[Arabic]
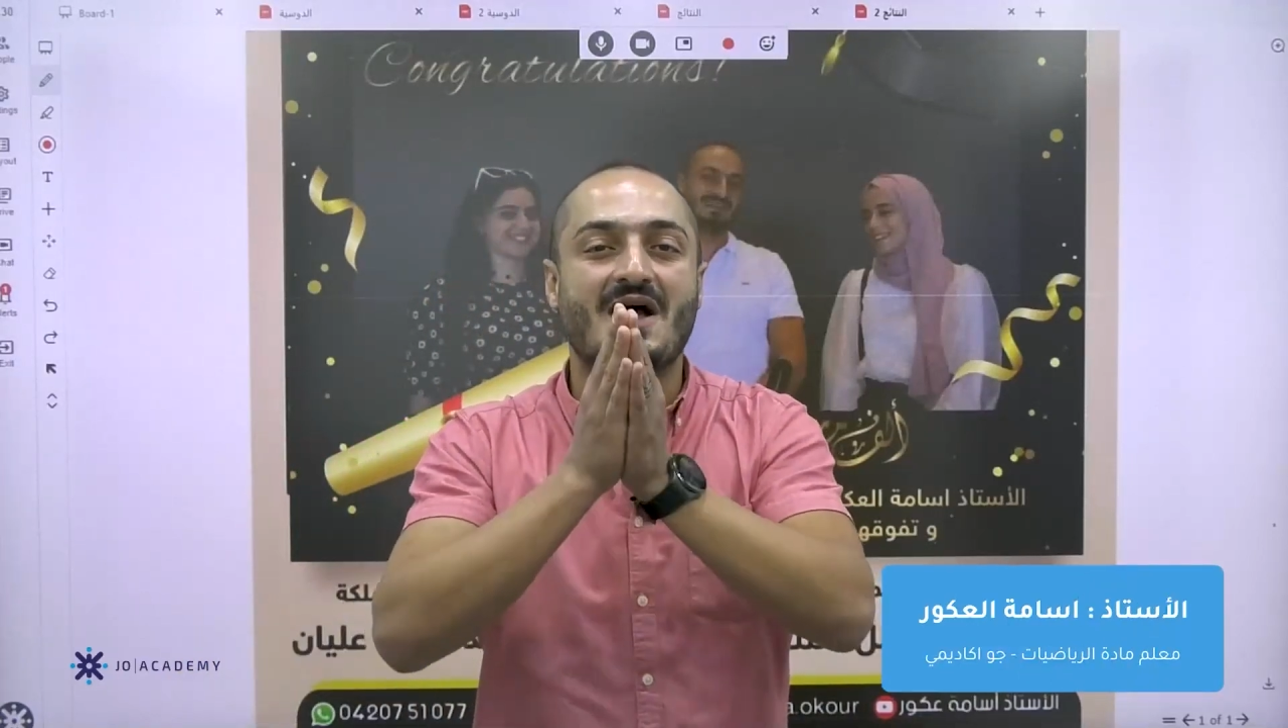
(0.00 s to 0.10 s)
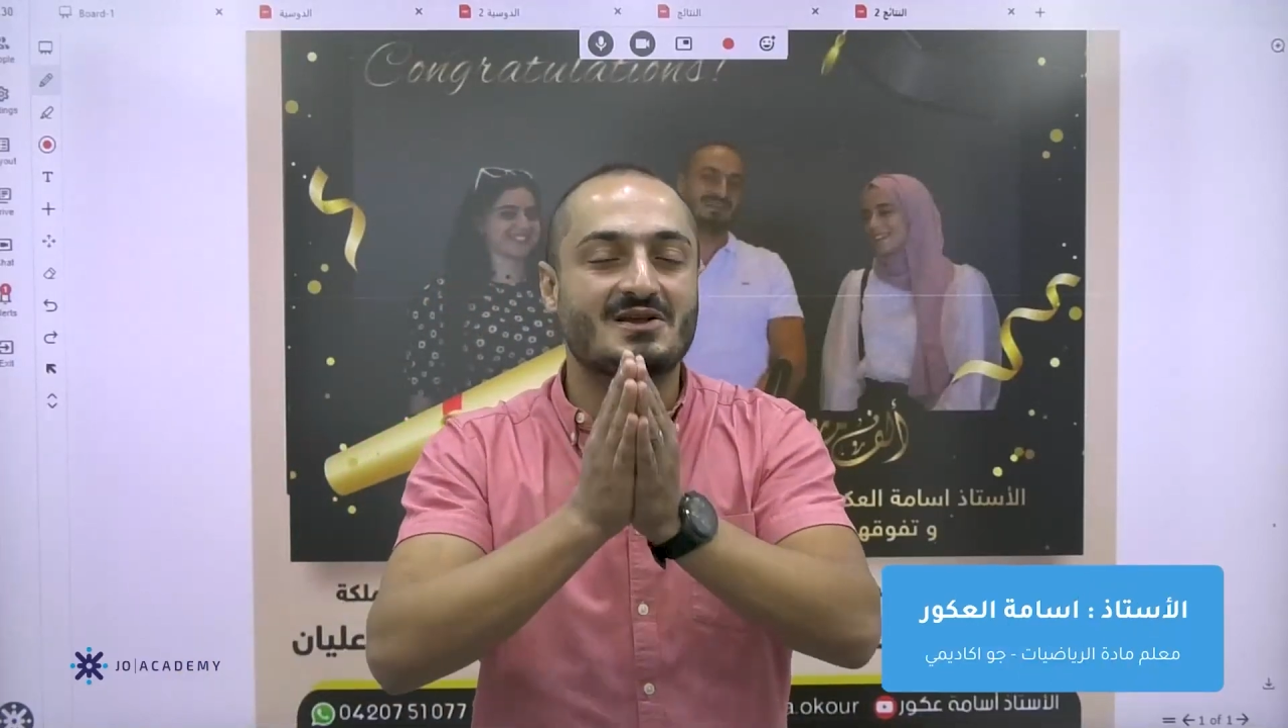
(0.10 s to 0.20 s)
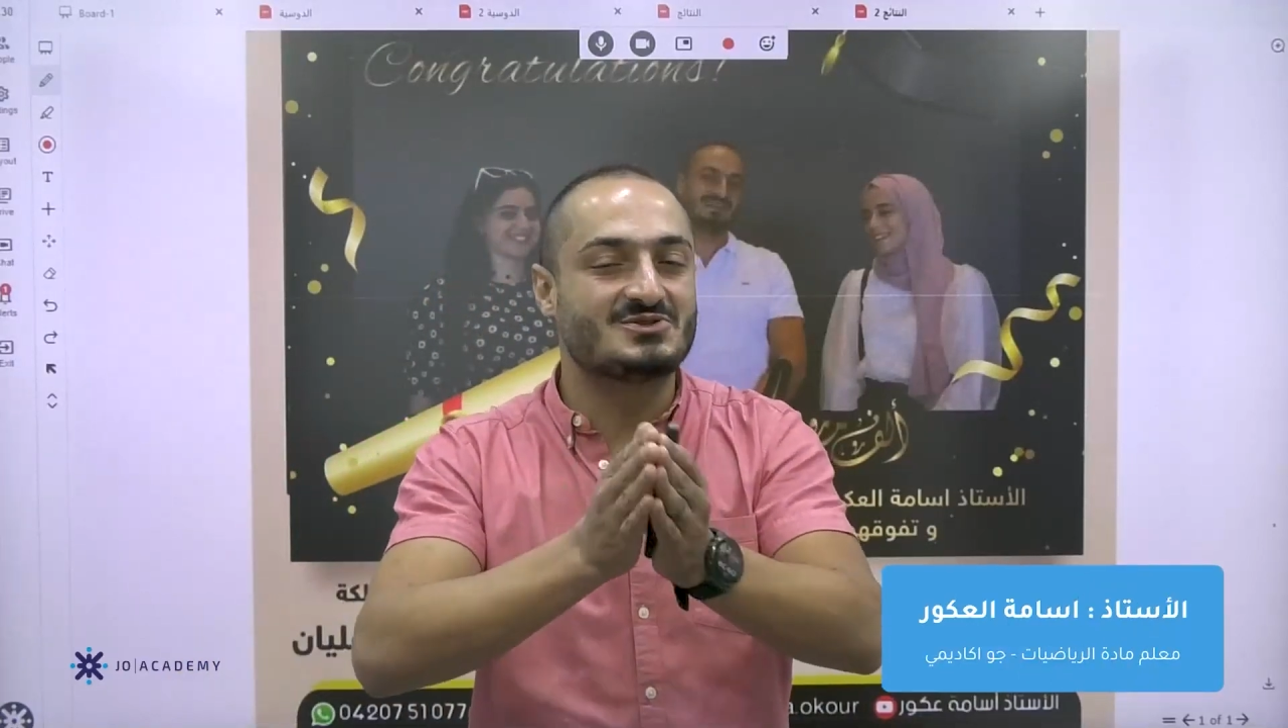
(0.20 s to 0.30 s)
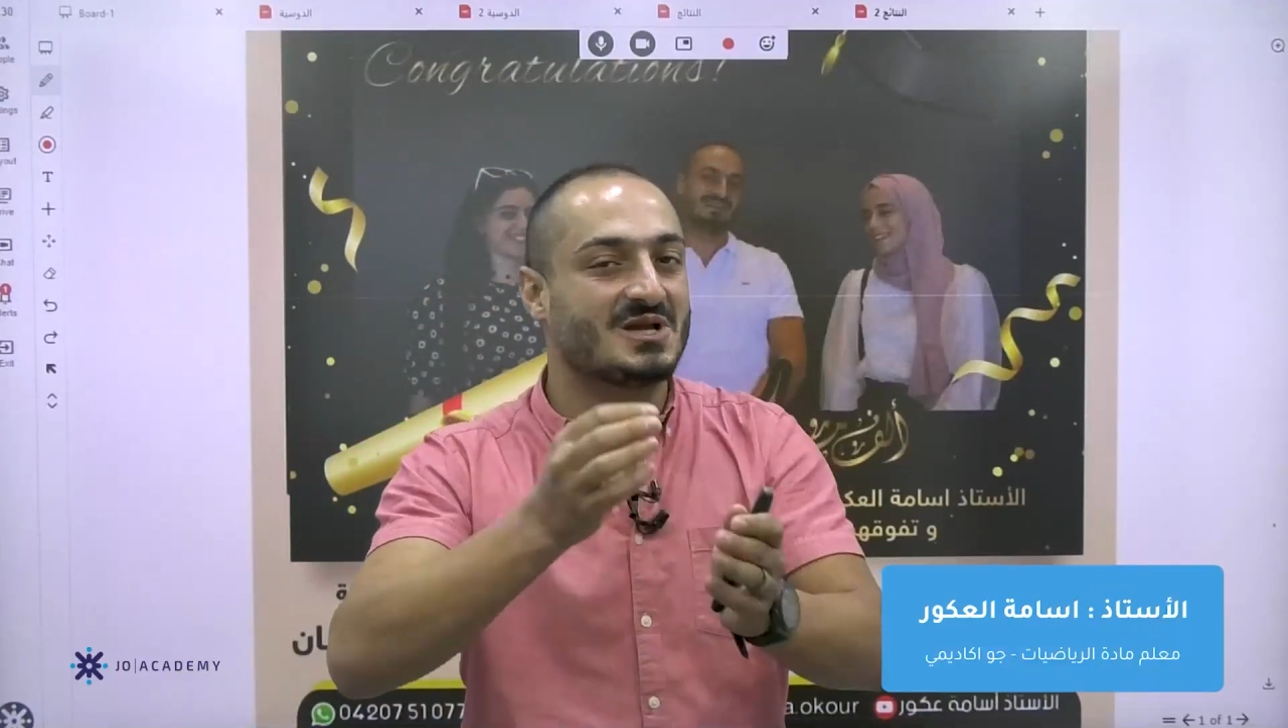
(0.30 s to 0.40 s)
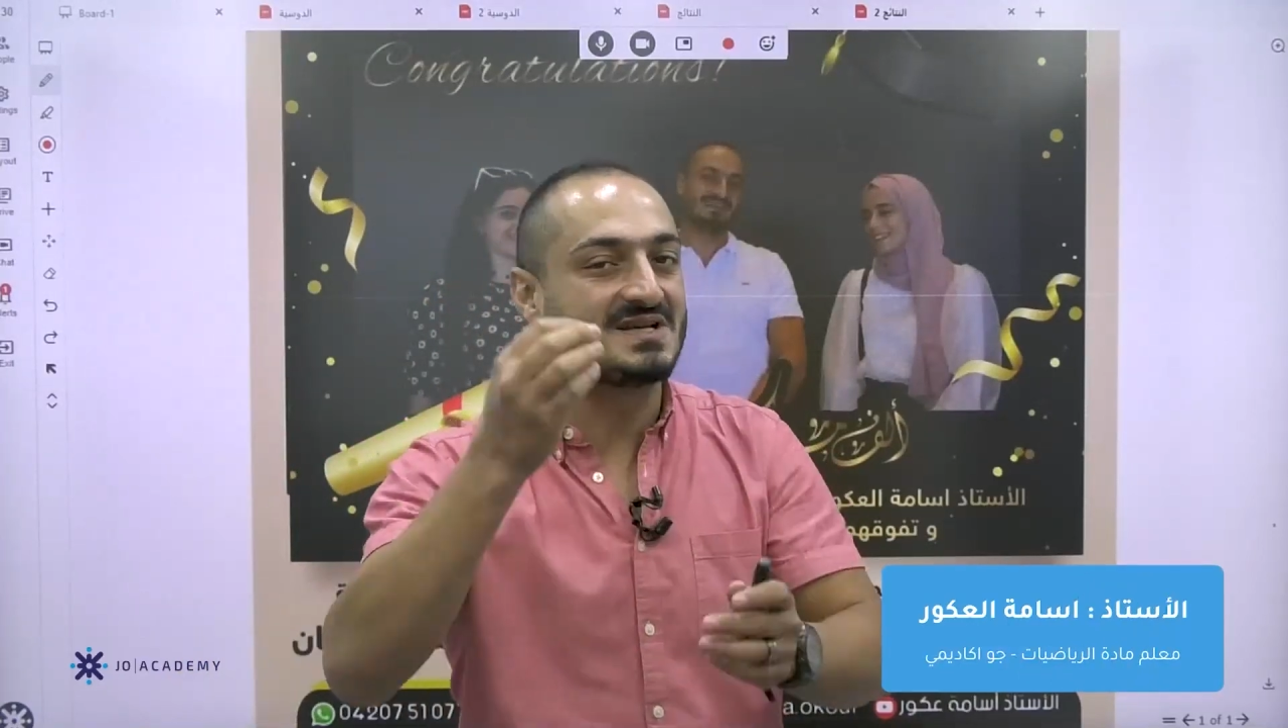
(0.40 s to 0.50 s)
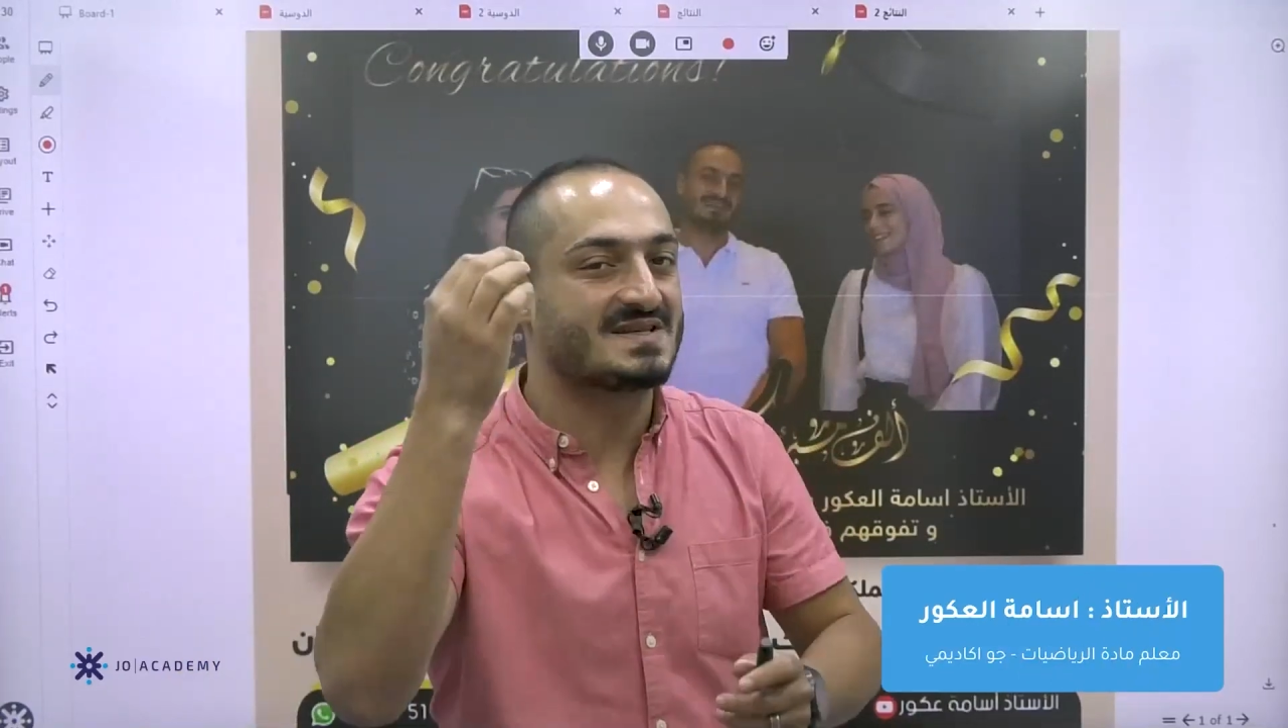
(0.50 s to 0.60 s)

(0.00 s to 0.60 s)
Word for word: اجي